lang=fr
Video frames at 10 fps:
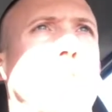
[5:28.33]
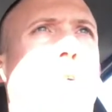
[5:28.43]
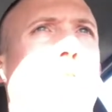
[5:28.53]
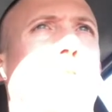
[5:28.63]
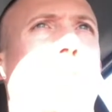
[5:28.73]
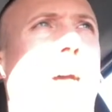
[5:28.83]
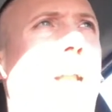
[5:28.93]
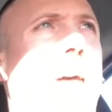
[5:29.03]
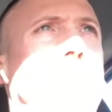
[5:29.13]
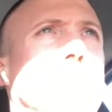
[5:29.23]
heures au total
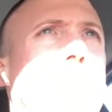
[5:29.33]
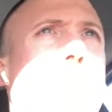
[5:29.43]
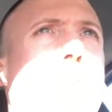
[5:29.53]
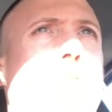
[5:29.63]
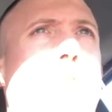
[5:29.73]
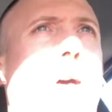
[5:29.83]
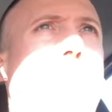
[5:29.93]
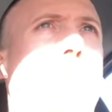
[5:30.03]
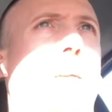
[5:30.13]
à 170 watts